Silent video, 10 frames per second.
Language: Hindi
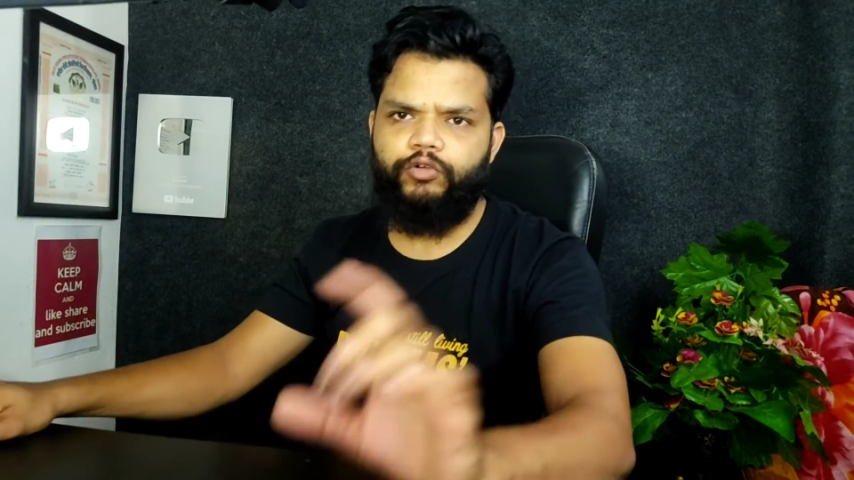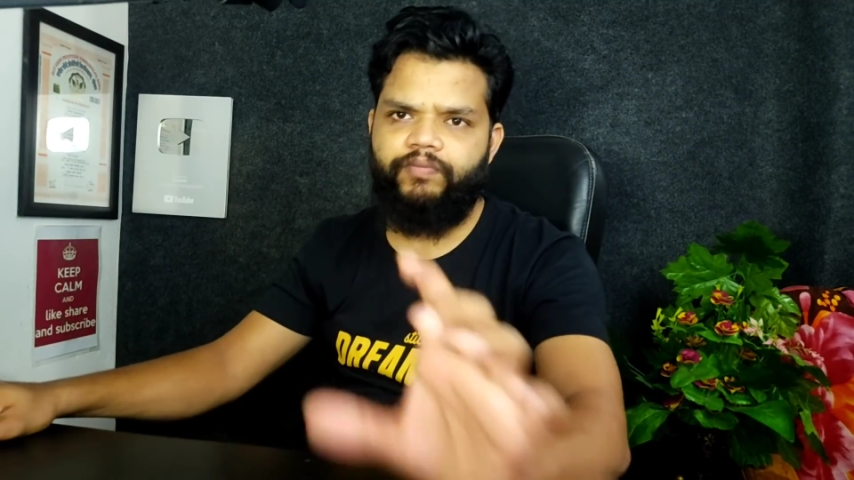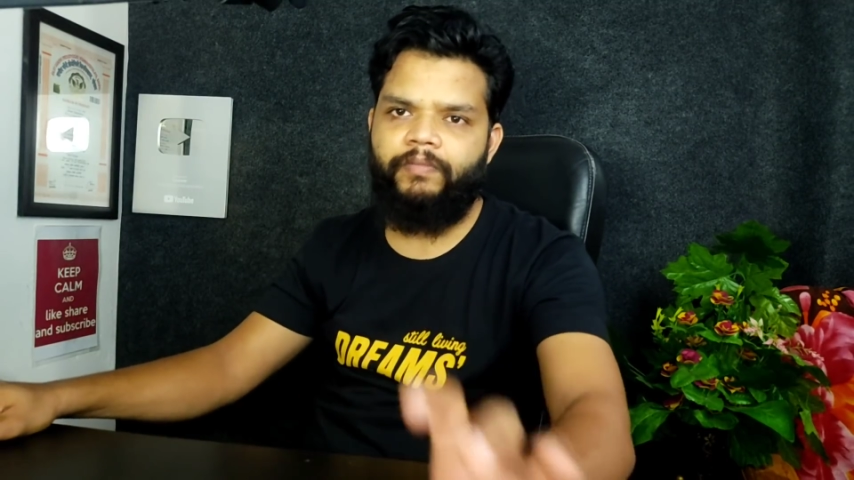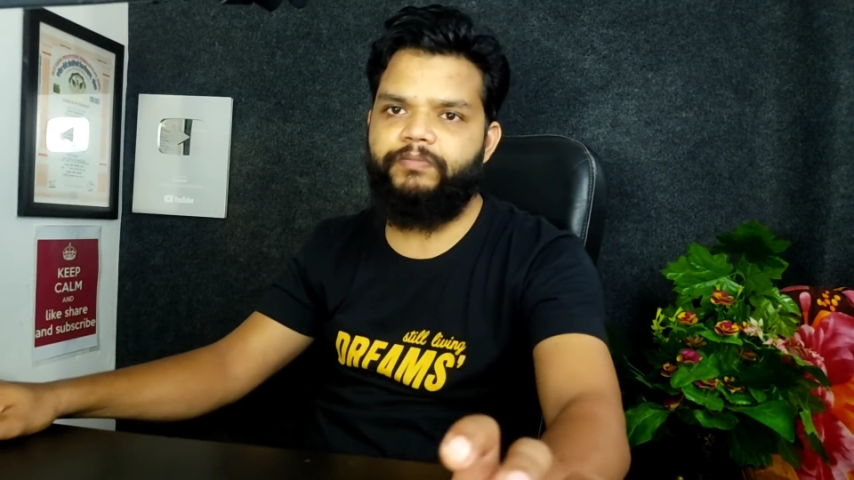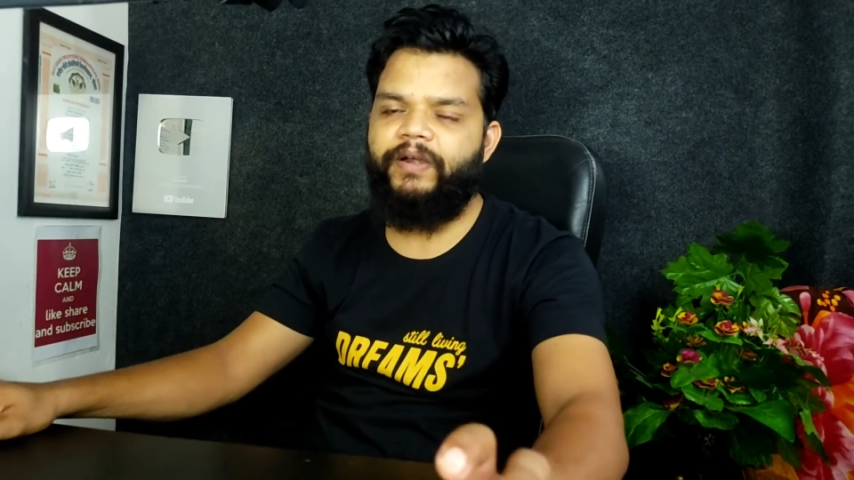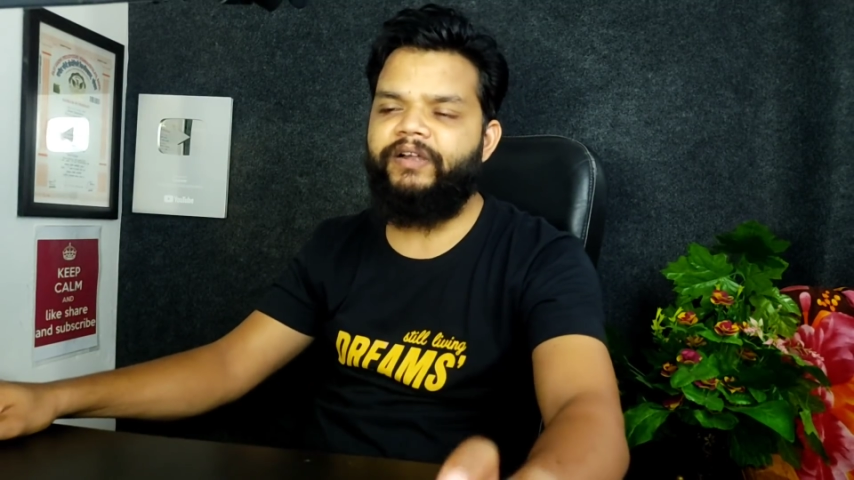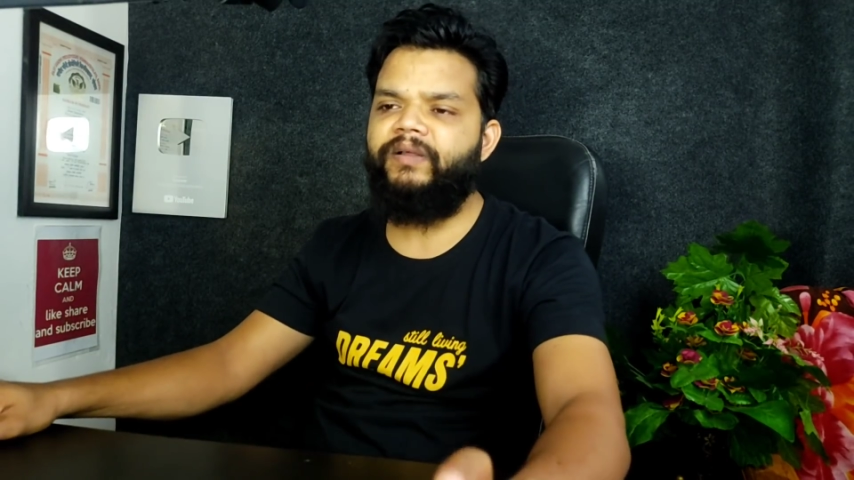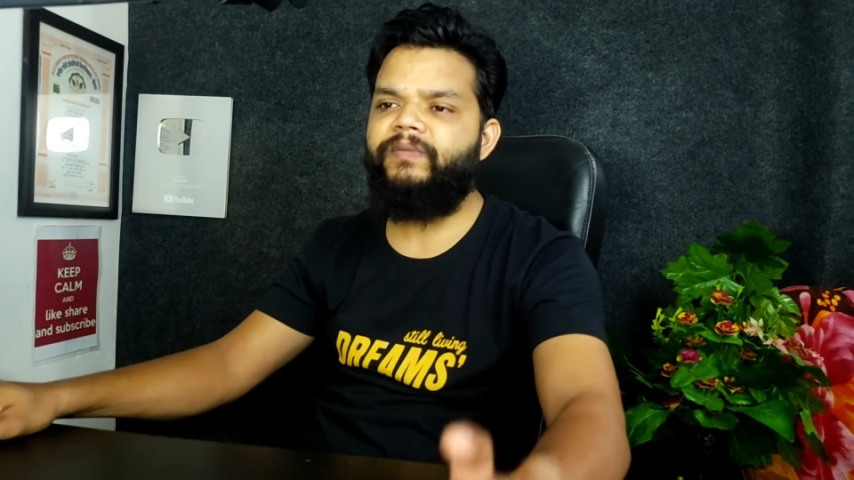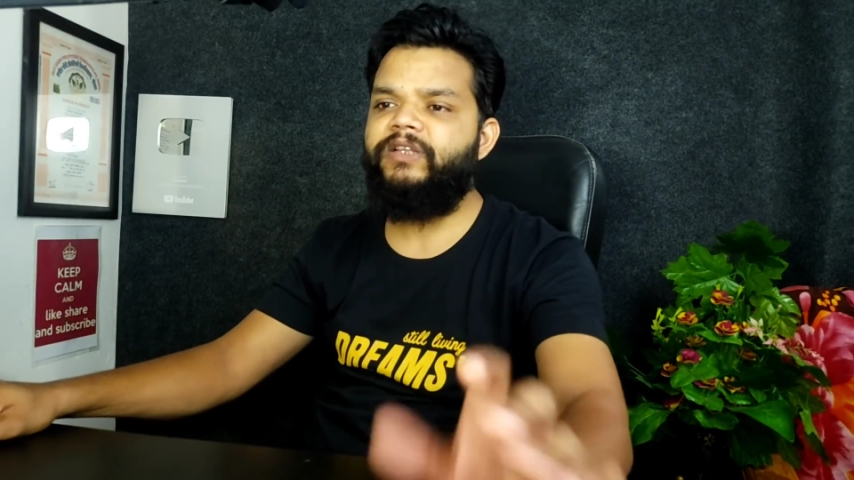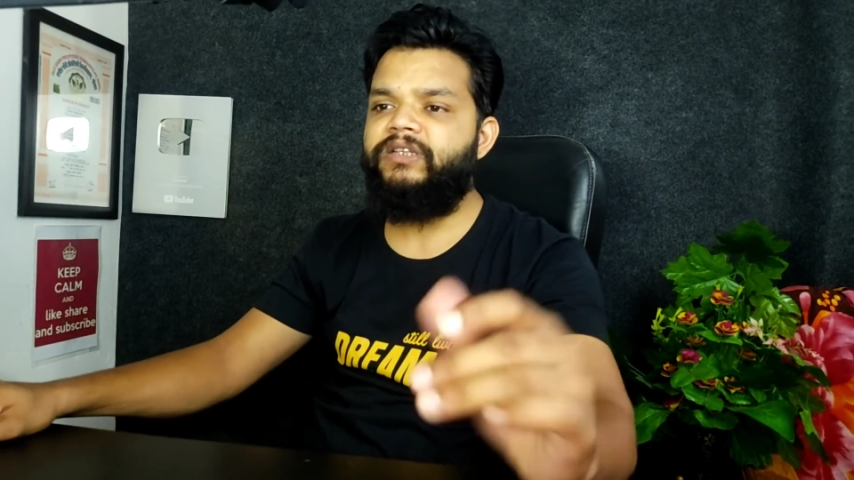कुछ फेमस ब्रांड
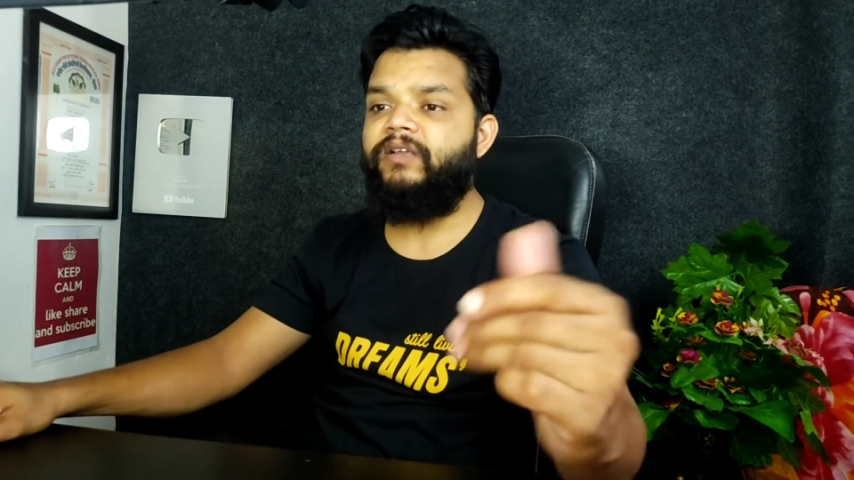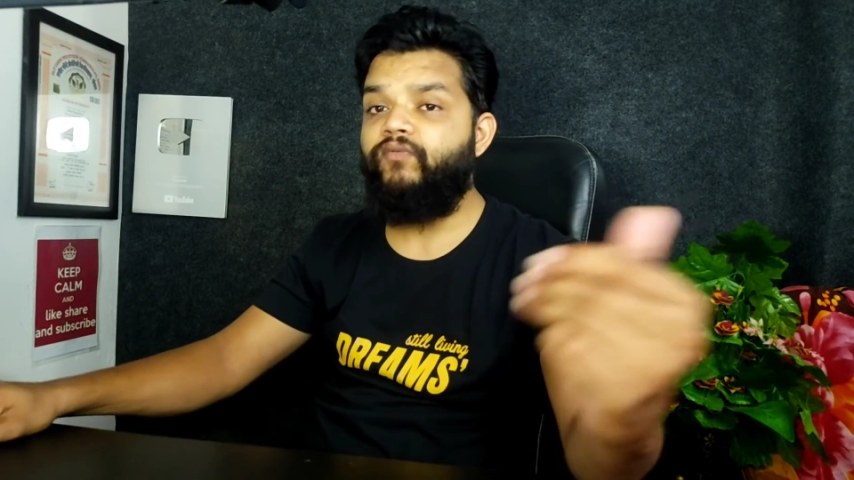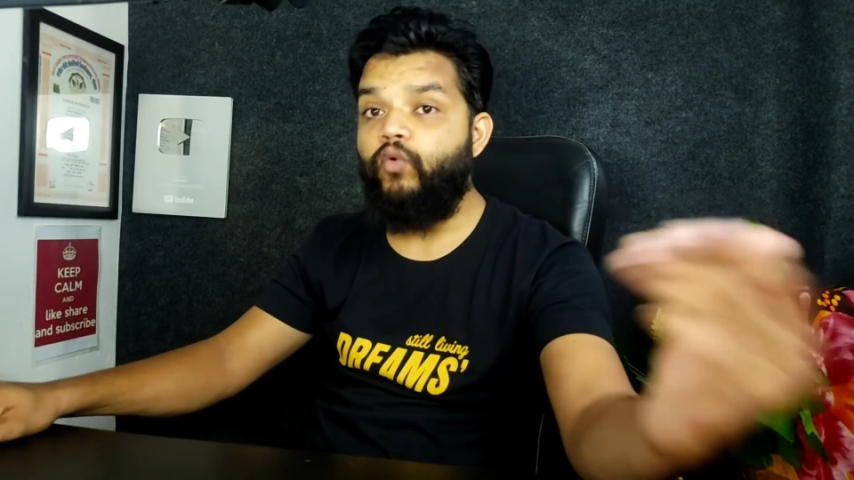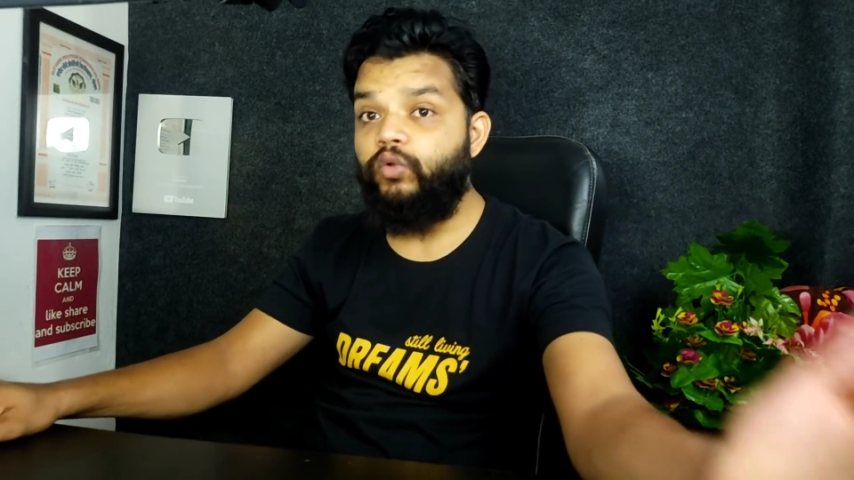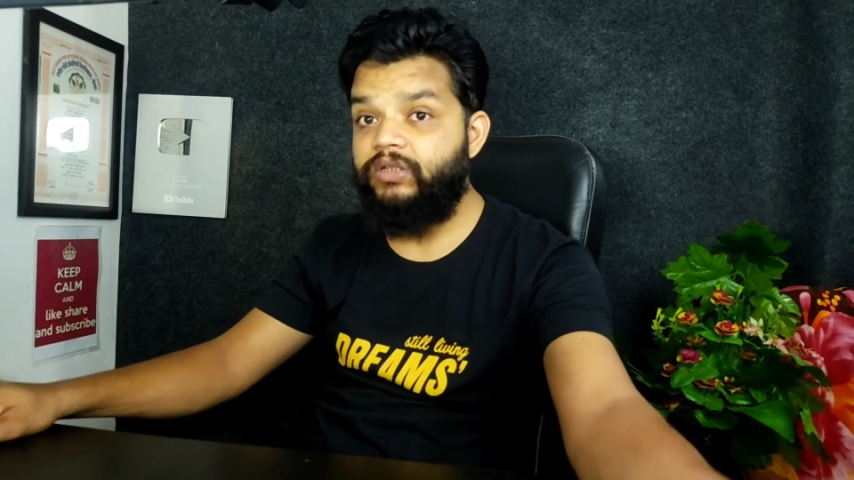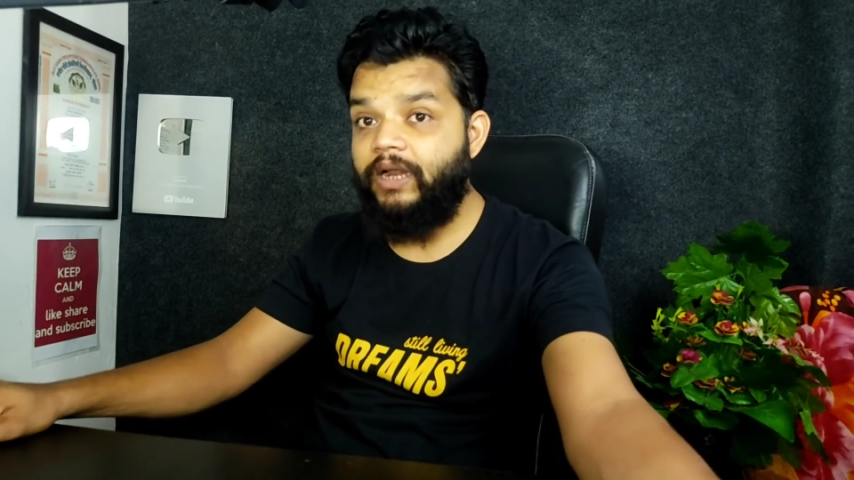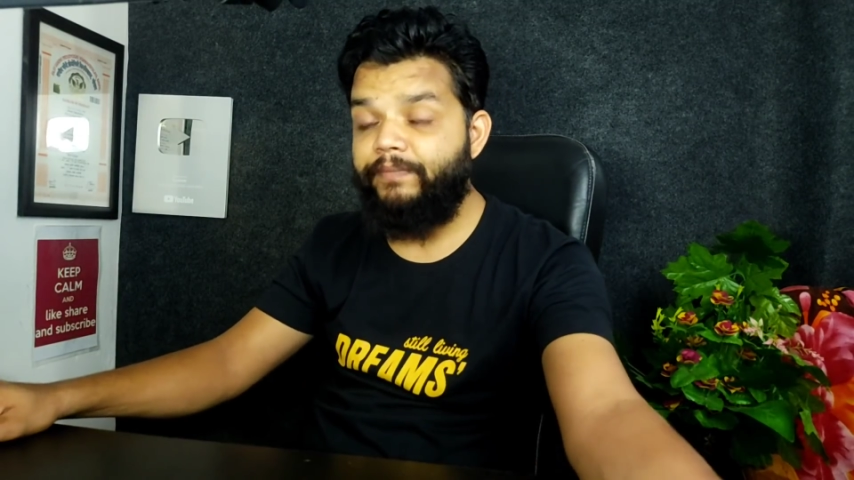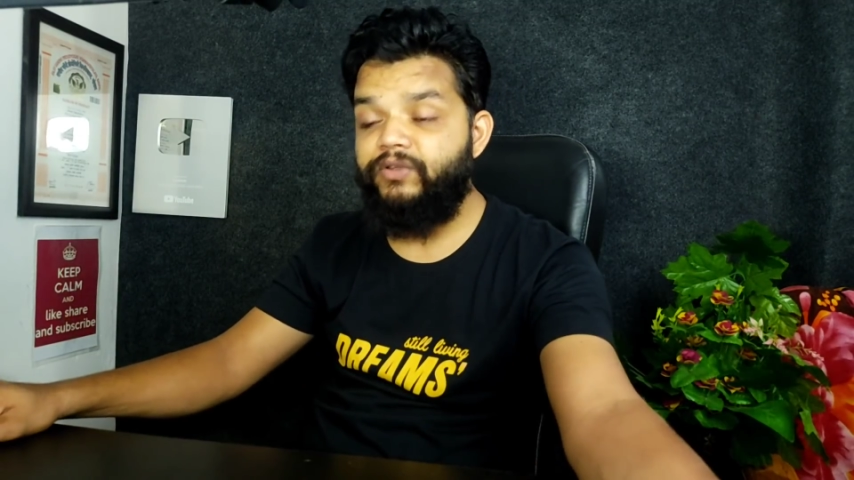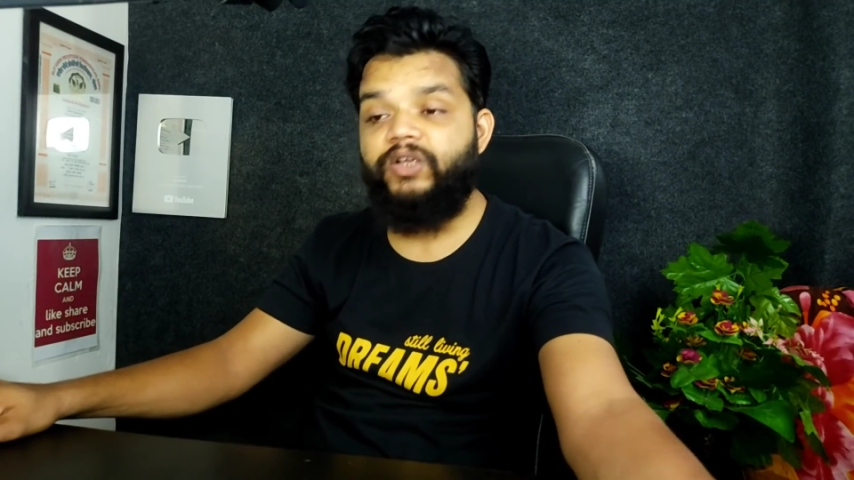नेम है जैसे कि फोर स्टाप